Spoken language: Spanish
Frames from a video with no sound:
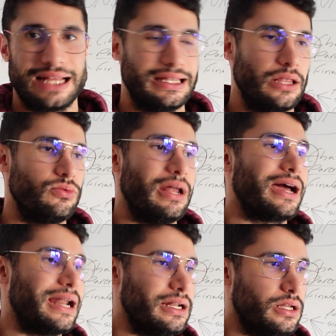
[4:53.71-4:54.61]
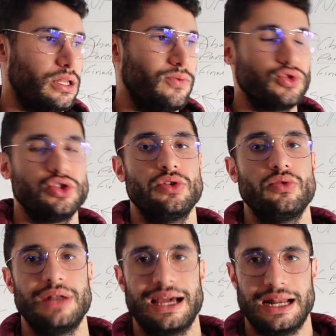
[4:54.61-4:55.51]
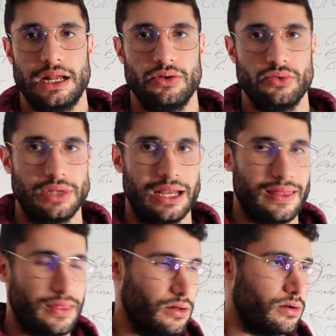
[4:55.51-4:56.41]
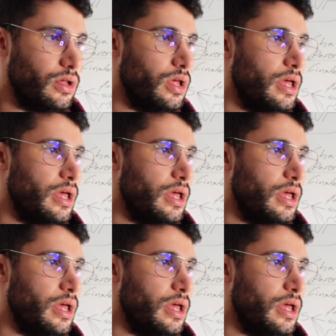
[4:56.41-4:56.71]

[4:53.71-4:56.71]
ha tenido una gran difusión, una gran utilización.